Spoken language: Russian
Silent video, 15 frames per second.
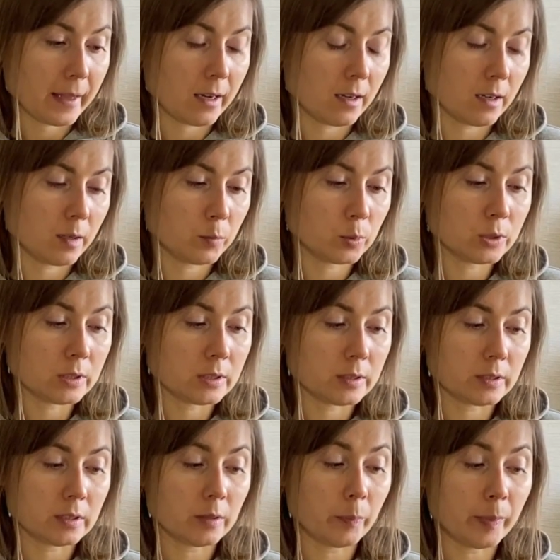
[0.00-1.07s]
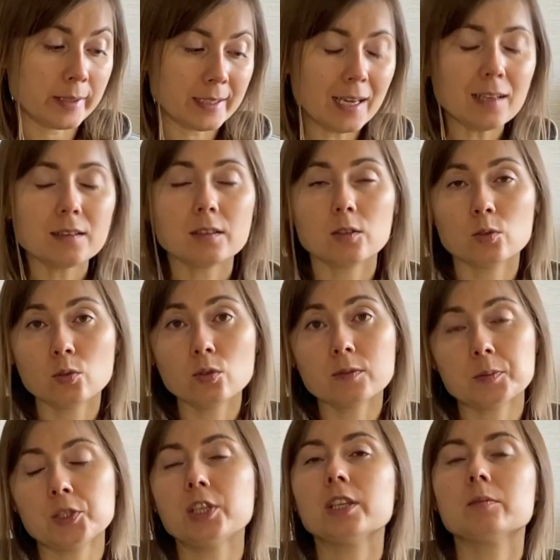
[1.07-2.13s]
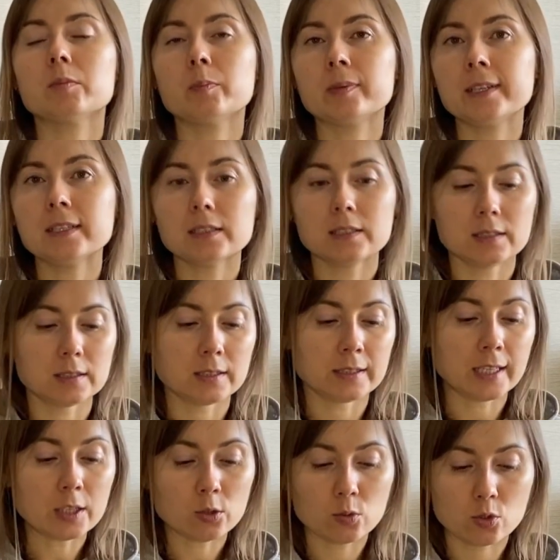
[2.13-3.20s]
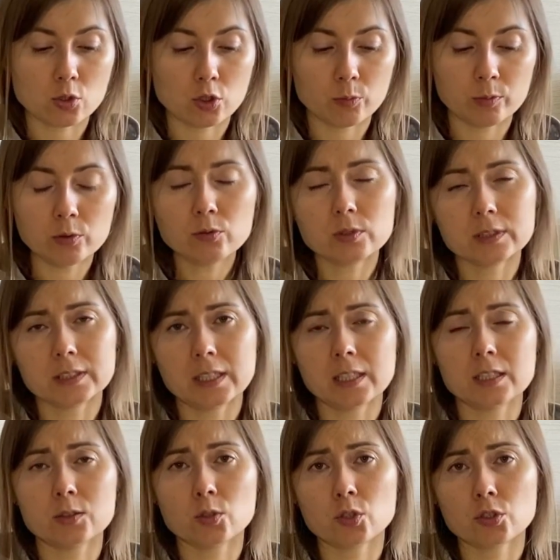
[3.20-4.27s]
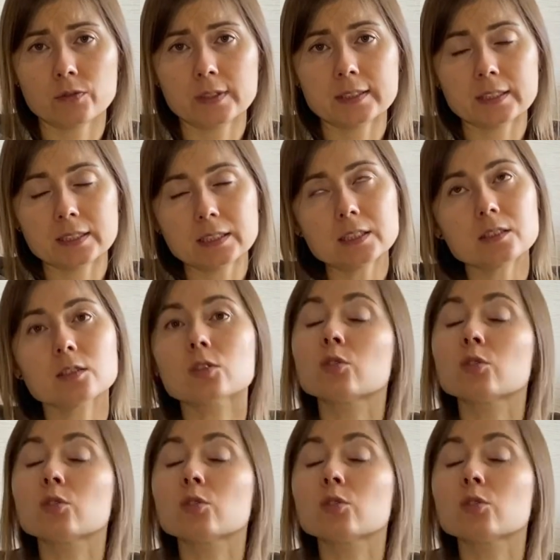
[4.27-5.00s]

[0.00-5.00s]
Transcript: а, будет понятно, но вообще хемоплекс я тоже люблю из серии дешево и сердито,